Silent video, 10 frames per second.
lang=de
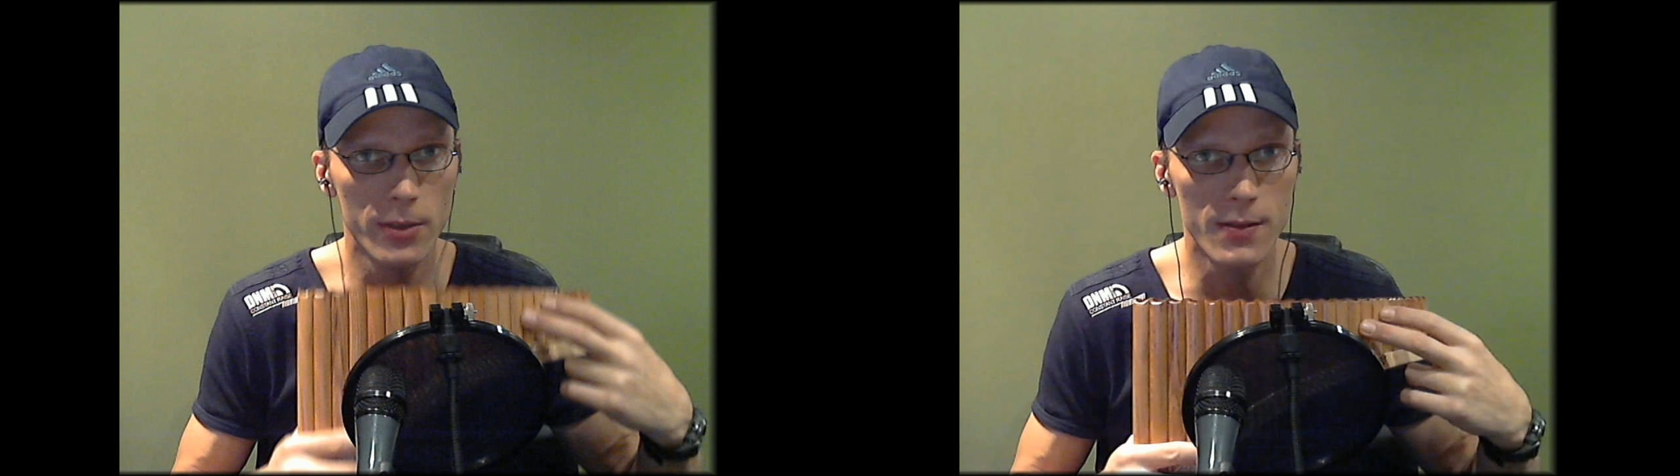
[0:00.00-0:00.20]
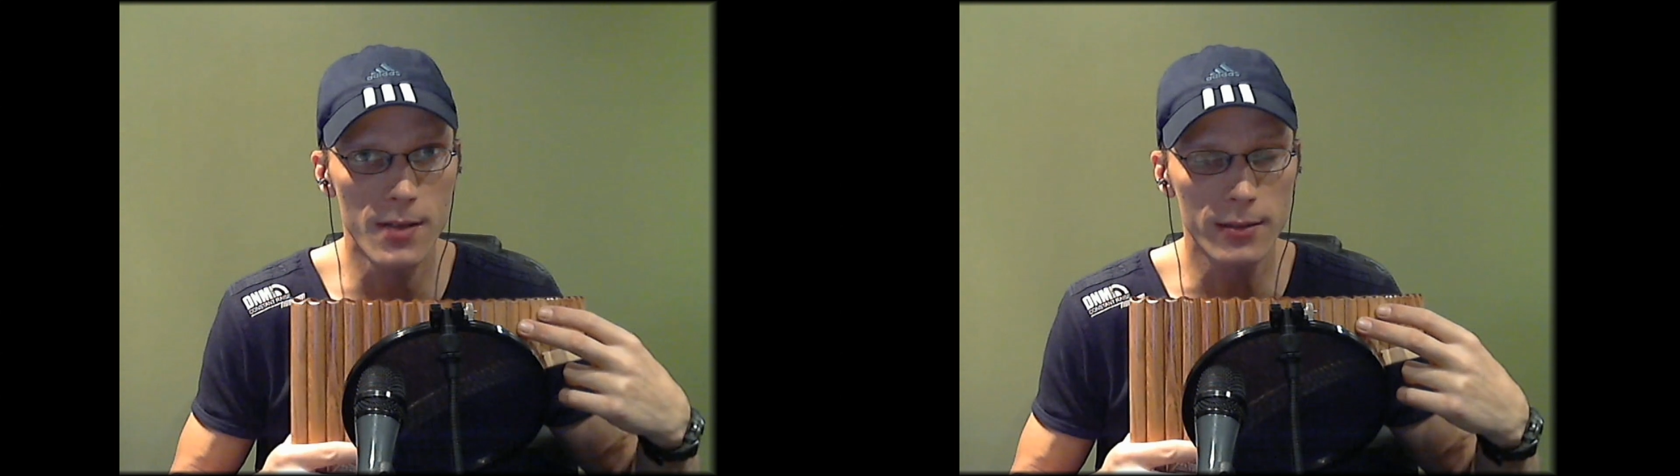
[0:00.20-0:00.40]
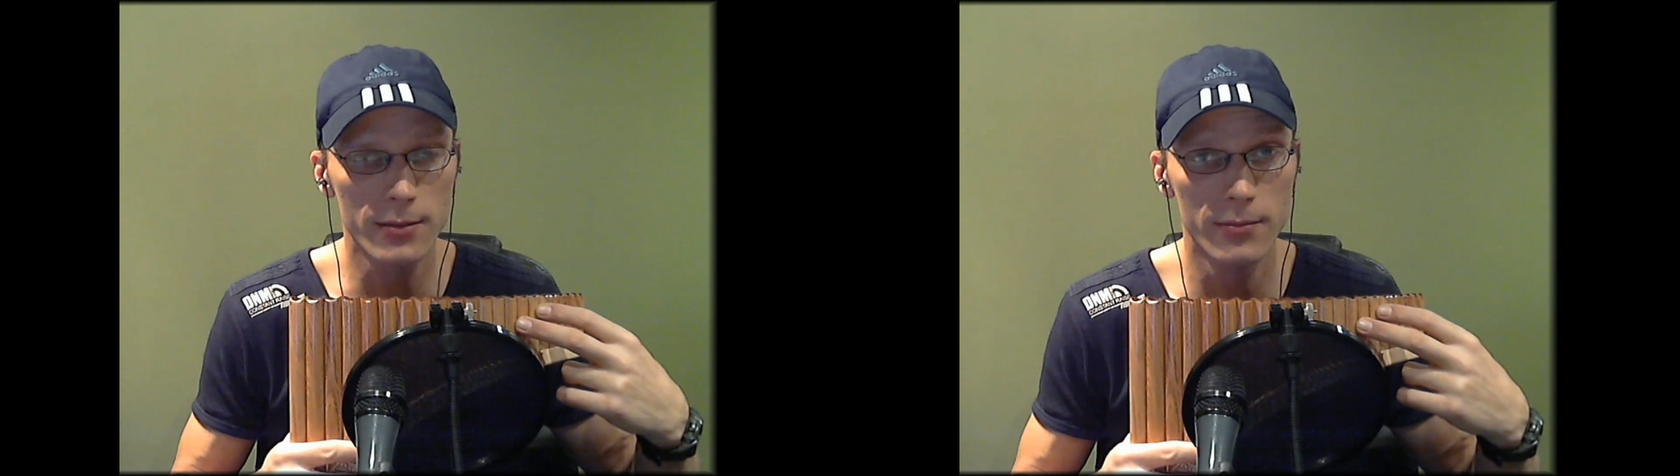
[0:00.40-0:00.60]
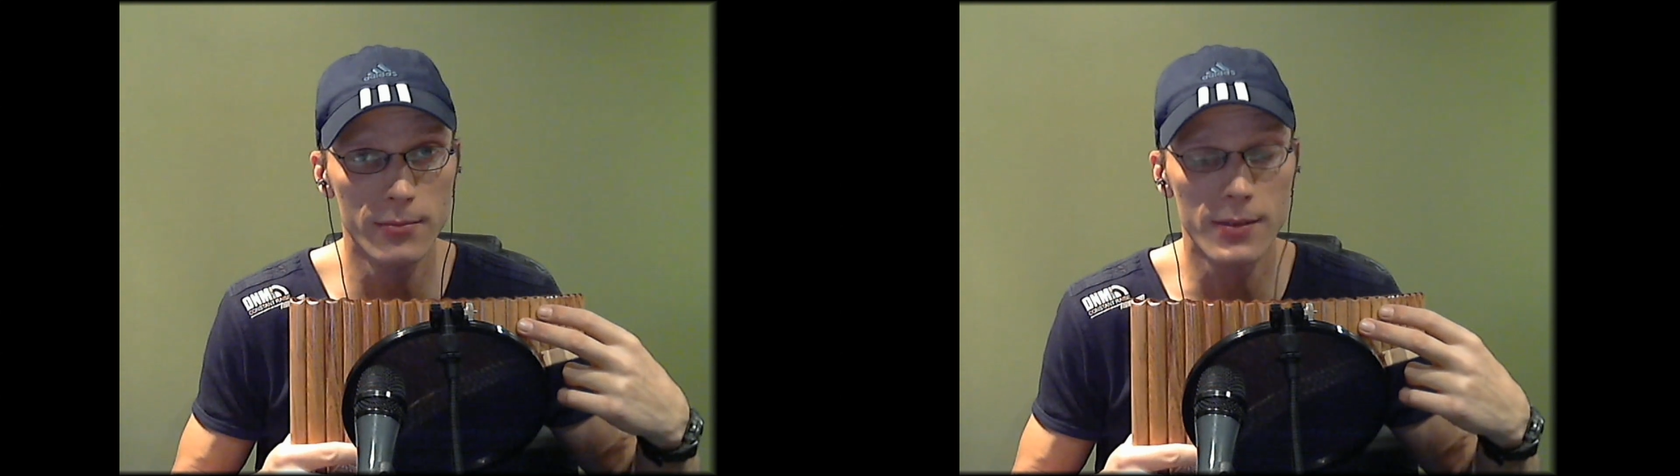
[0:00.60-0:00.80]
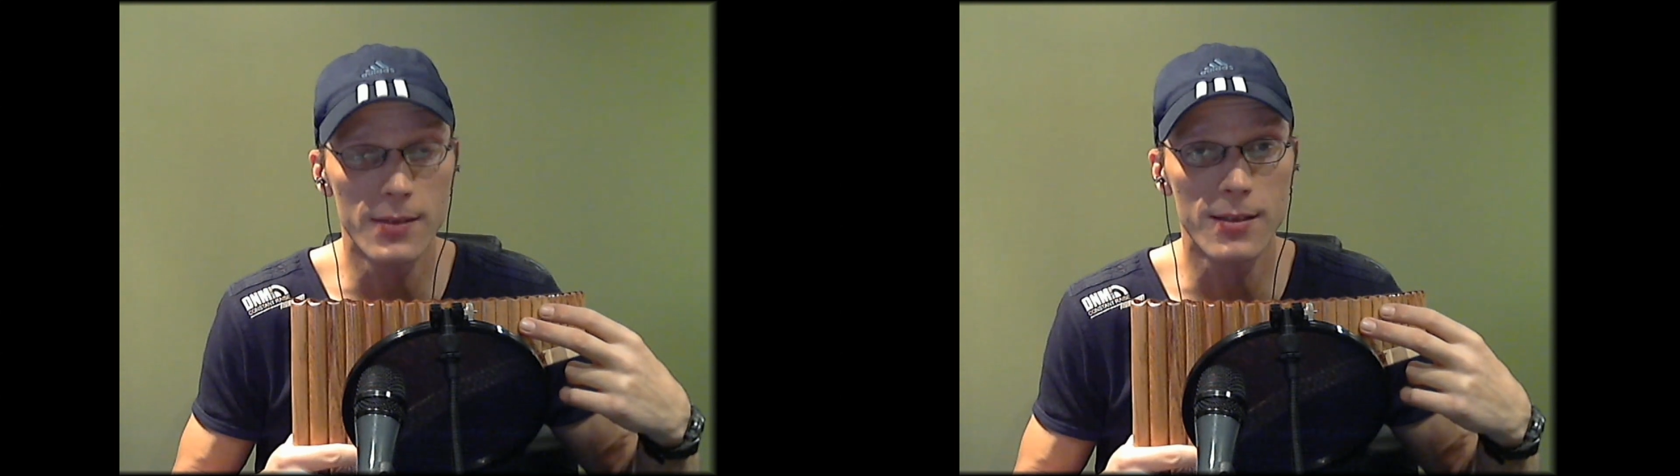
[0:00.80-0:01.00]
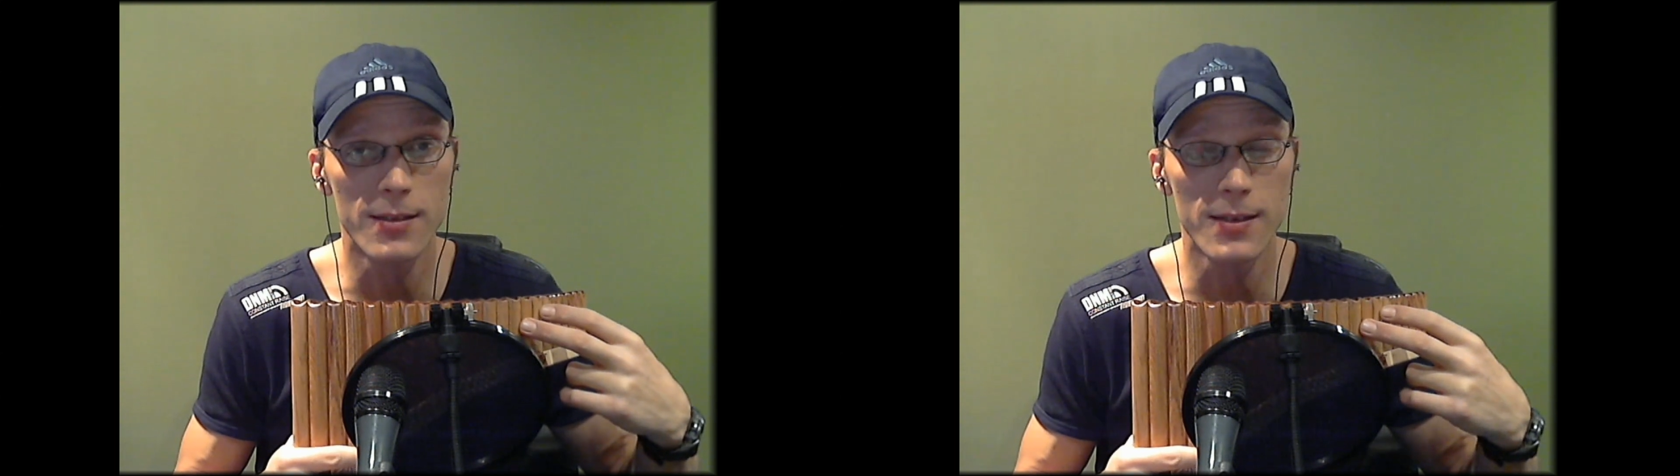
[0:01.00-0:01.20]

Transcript: gesagt, es ist ganz